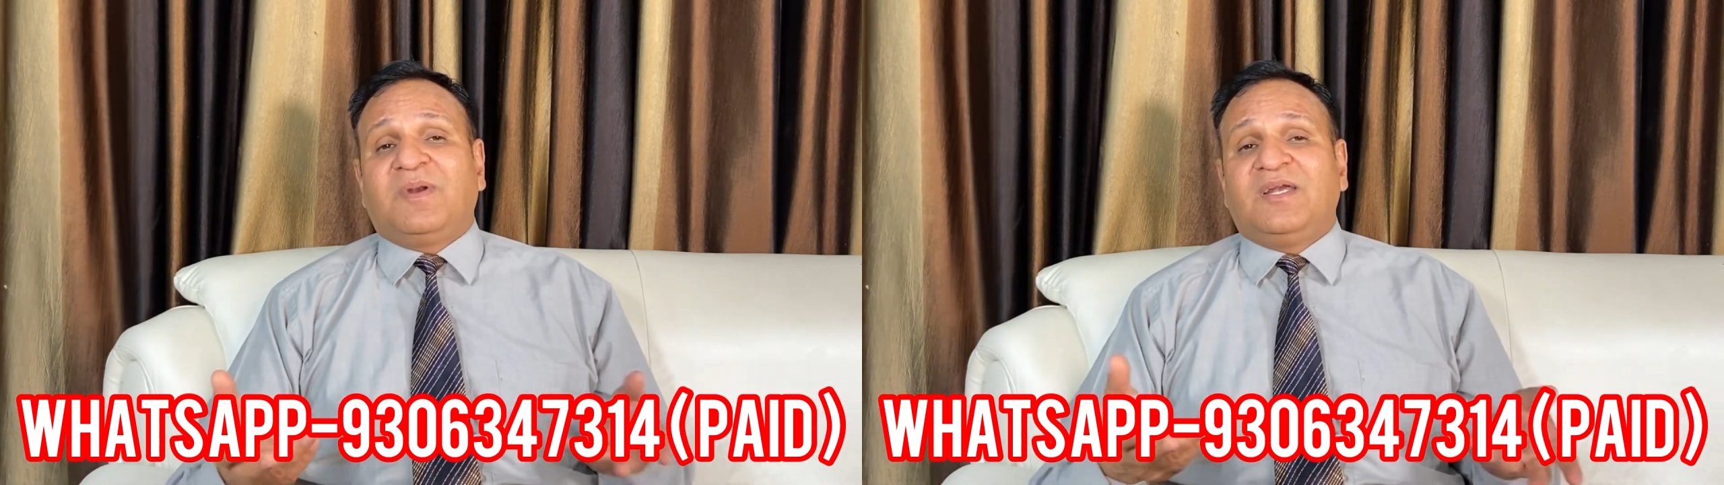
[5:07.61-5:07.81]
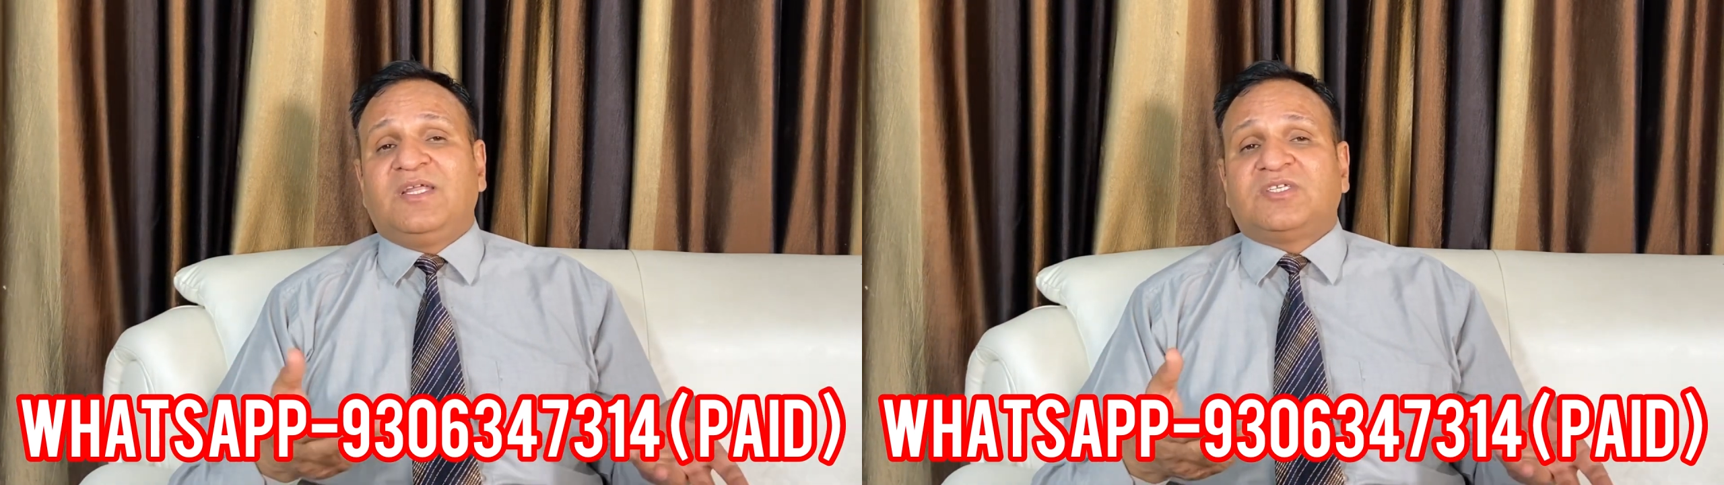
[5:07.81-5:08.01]

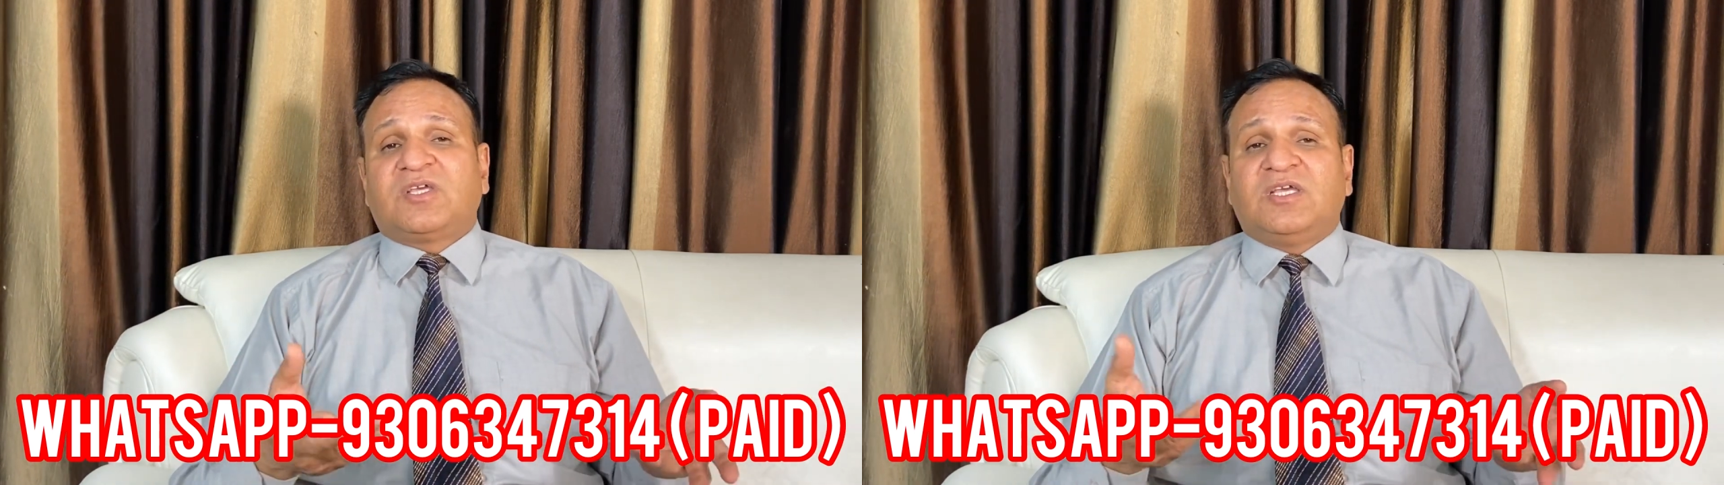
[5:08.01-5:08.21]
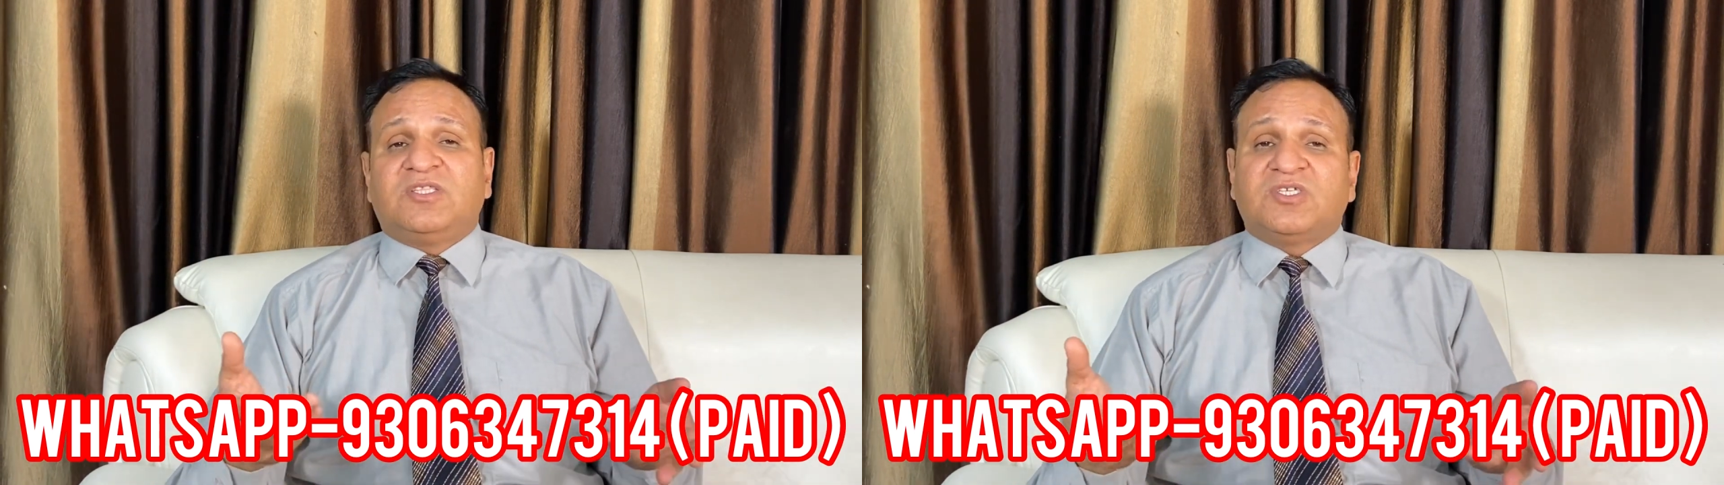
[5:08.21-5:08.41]
सही
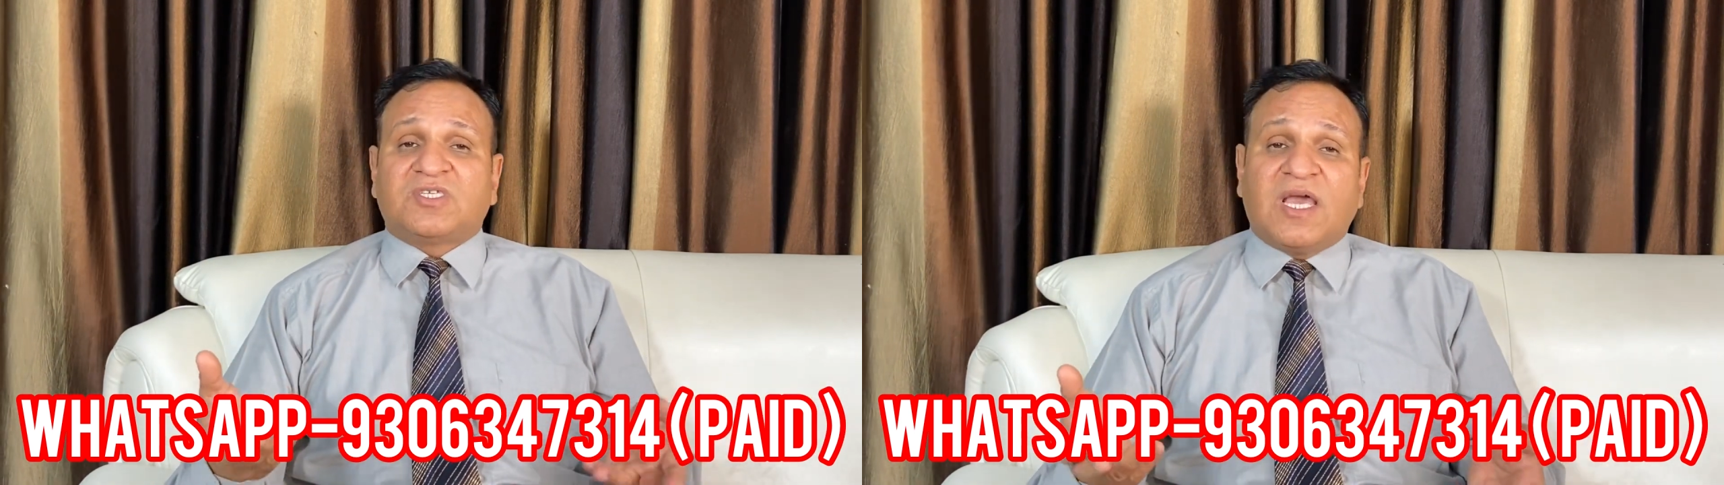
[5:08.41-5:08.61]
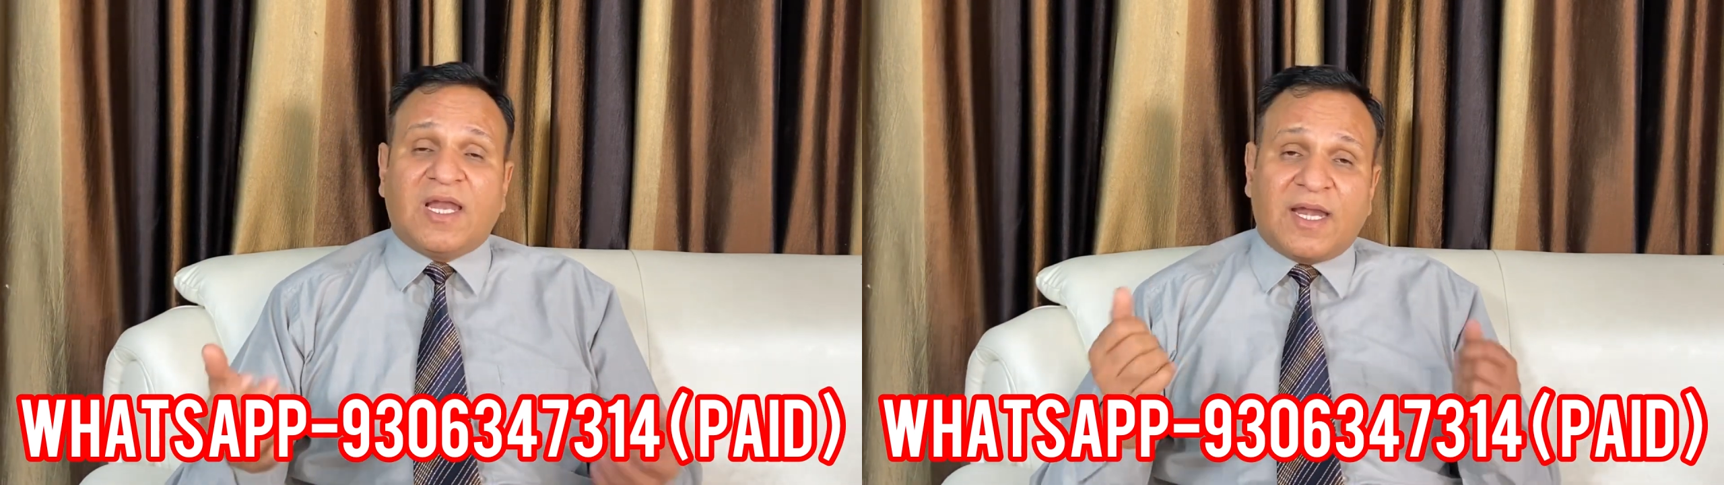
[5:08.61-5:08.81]
सहित
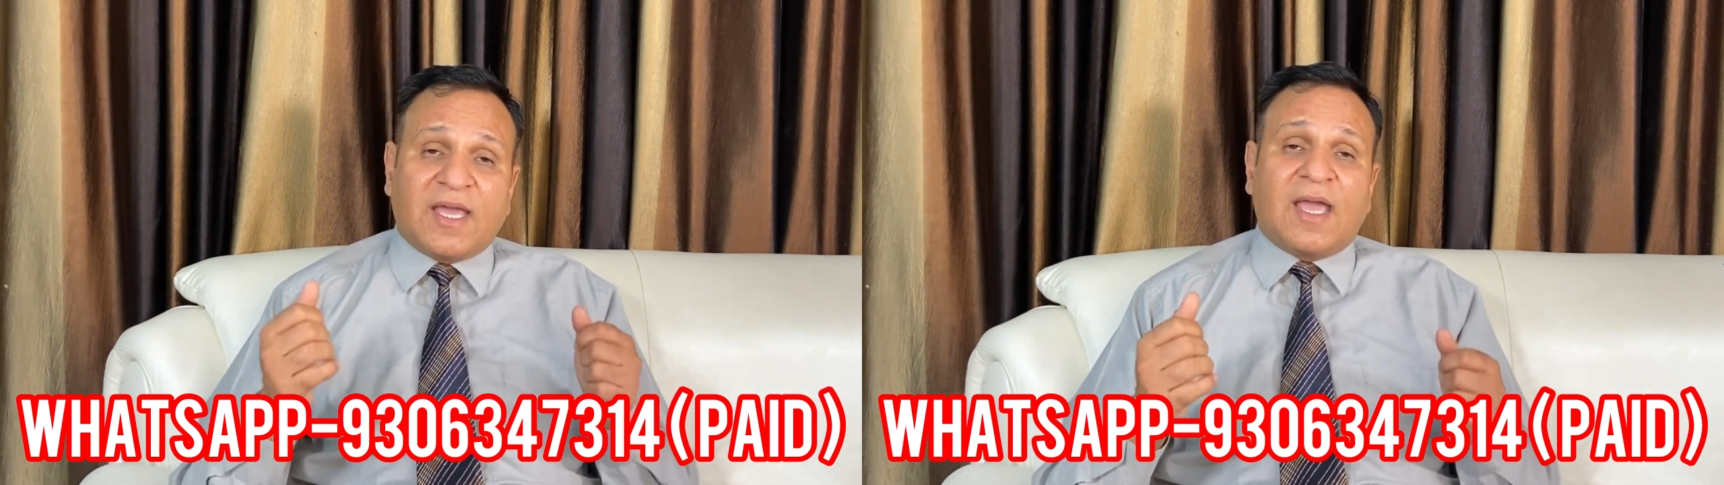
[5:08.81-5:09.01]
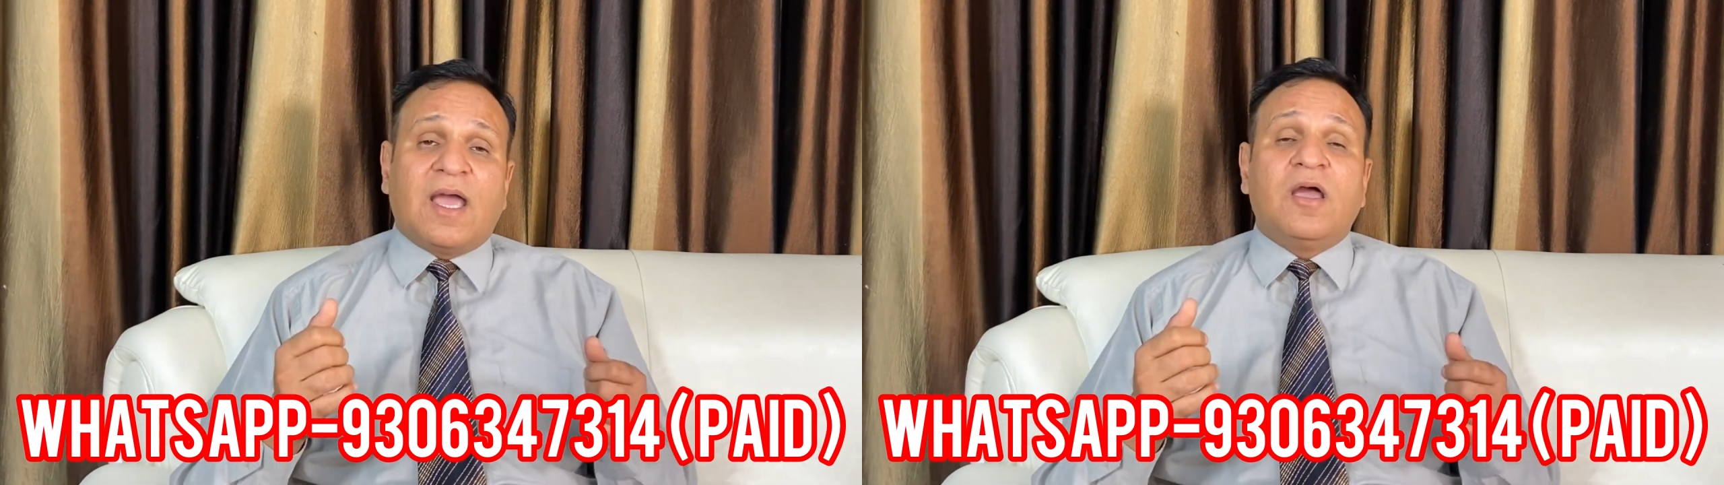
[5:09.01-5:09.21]
इससे
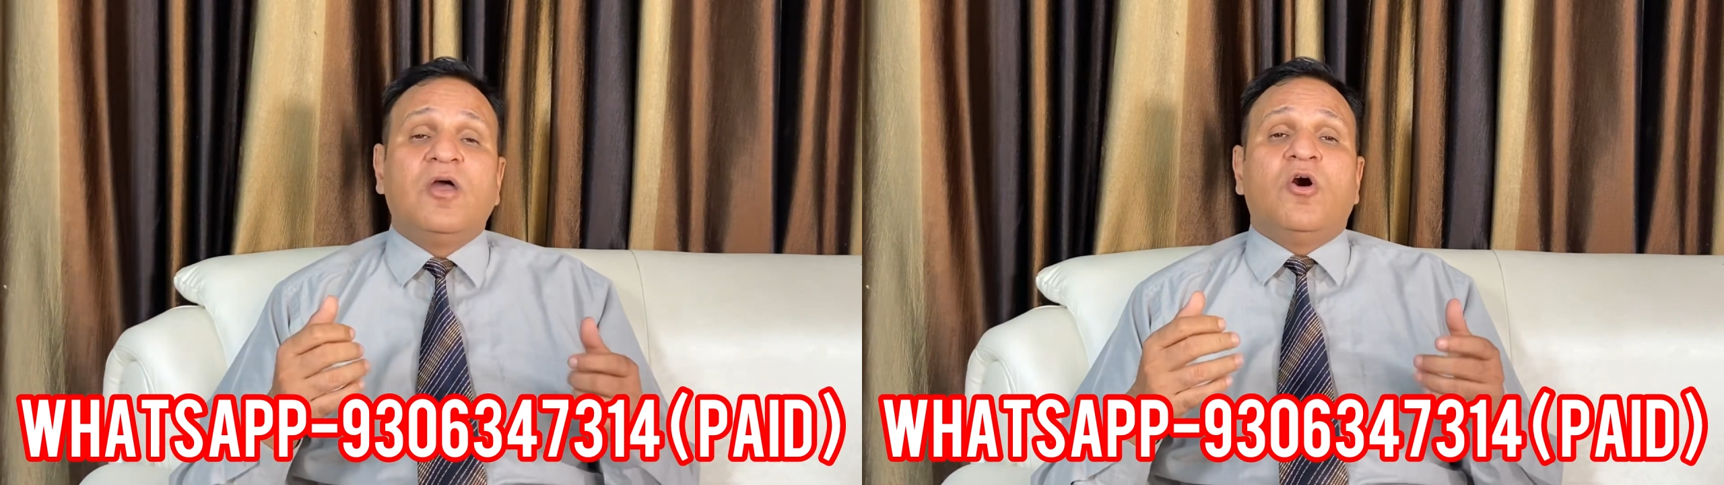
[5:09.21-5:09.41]
लेने हैं